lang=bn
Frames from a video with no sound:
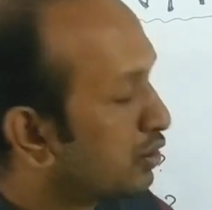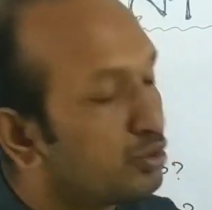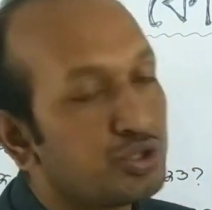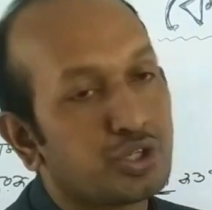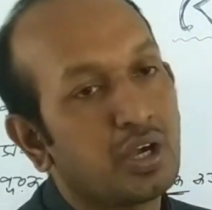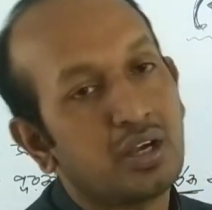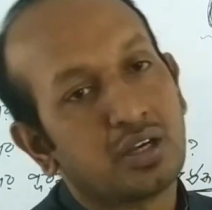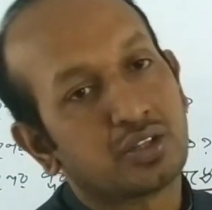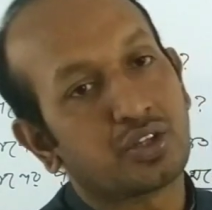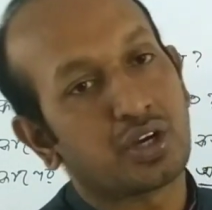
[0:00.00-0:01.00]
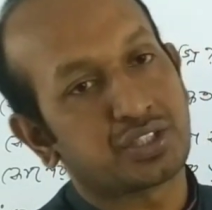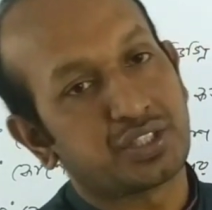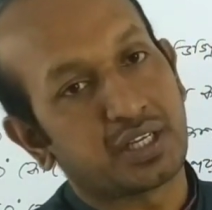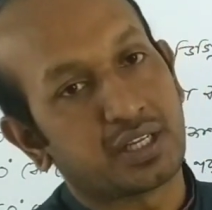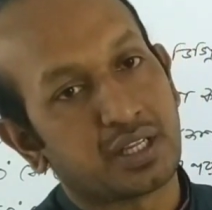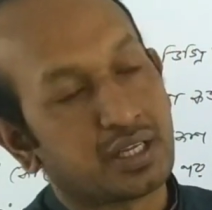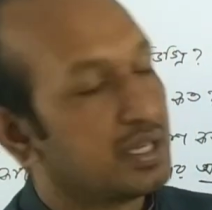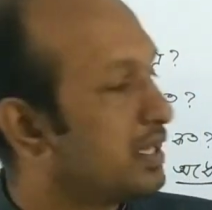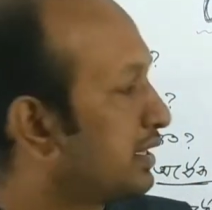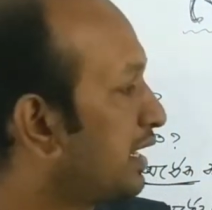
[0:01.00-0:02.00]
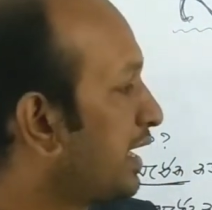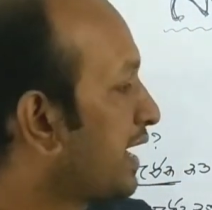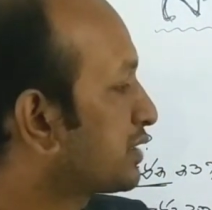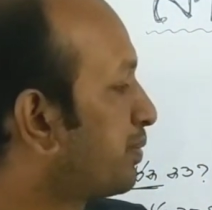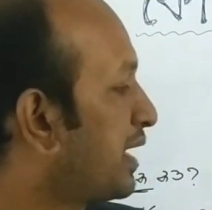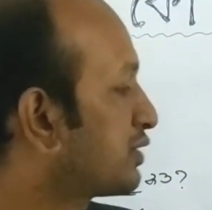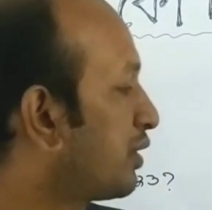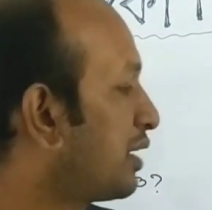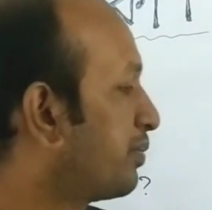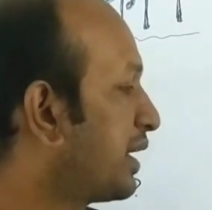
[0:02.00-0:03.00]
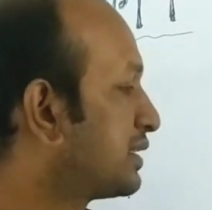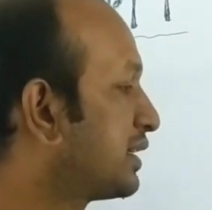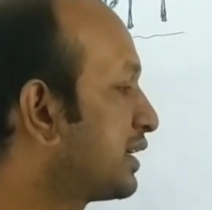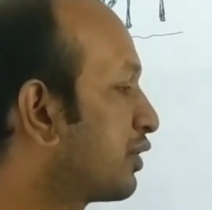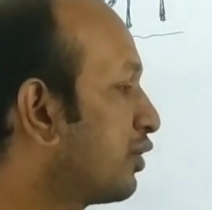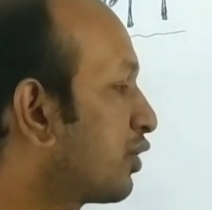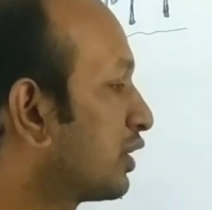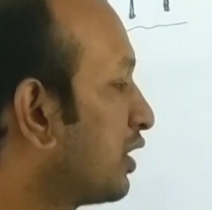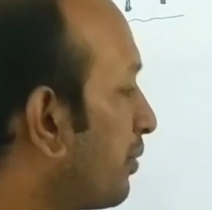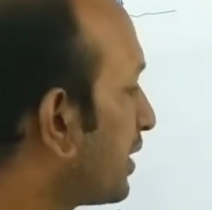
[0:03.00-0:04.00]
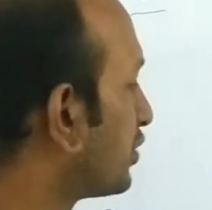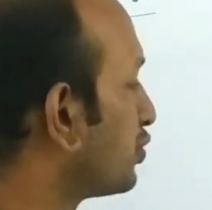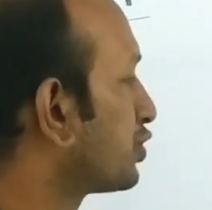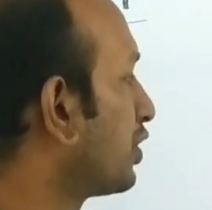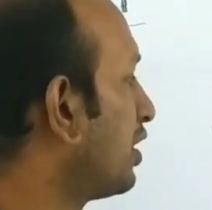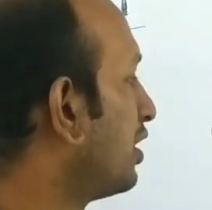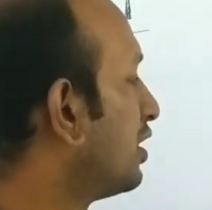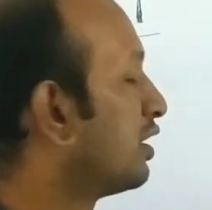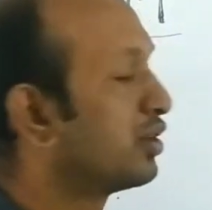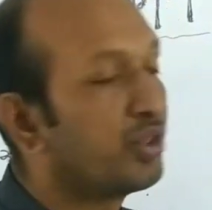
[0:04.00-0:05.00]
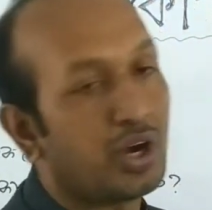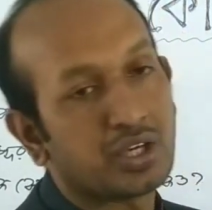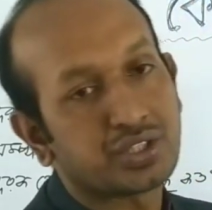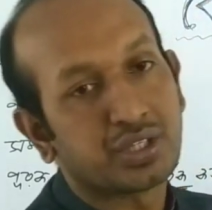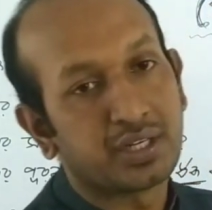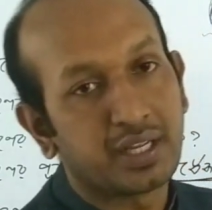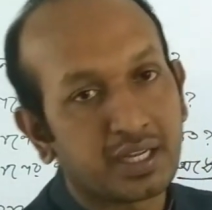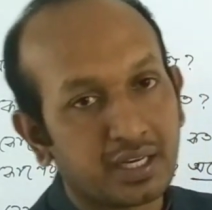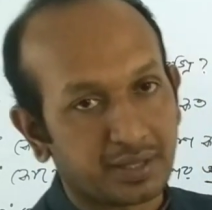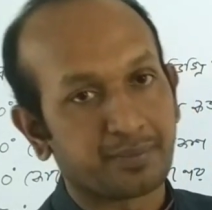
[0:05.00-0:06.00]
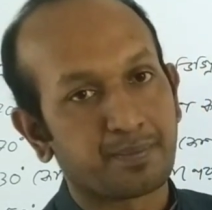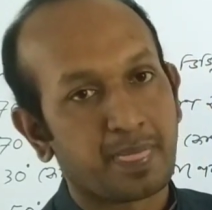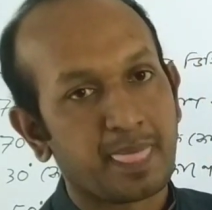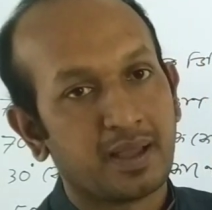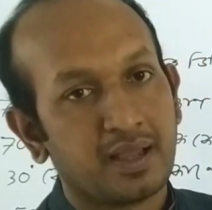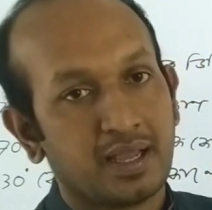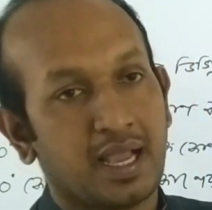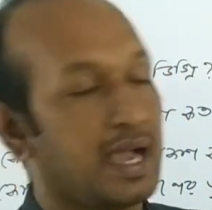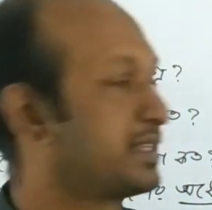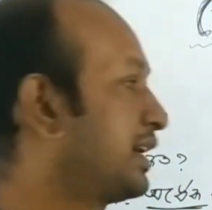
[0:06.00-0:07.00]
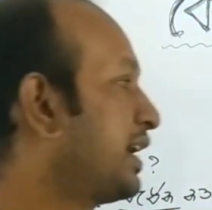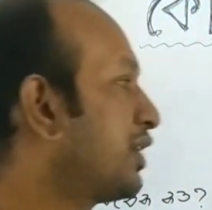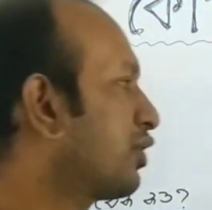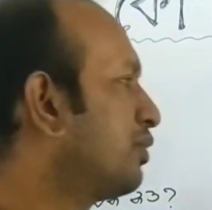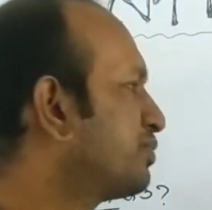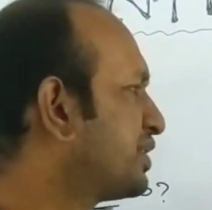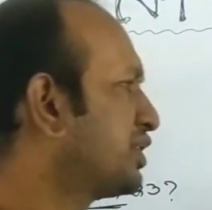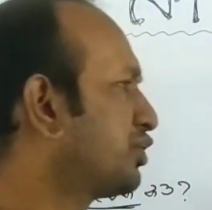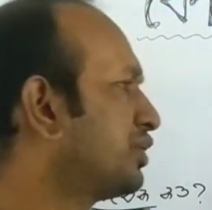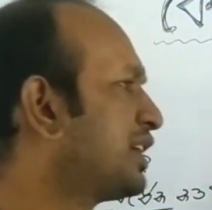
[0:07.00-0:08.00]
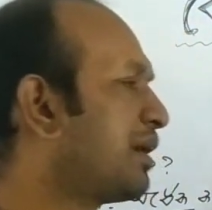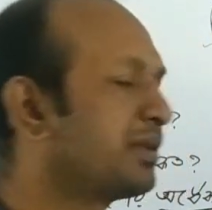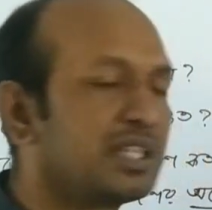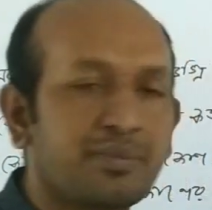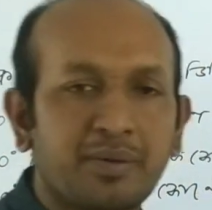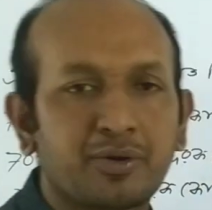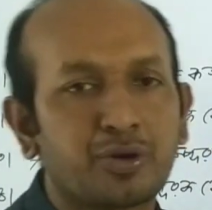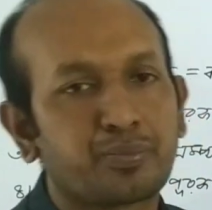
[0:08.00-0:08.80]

দুইশো দশ ডিগ্রি তাহলে এক্স প্লাস ওয়াই প্লাস জেড ইকলটা কত হবে দুইশো দশ ডিগ্রি আচ্ছা এরকম চিত্র দিয়ে আমাদের বিভিন্ন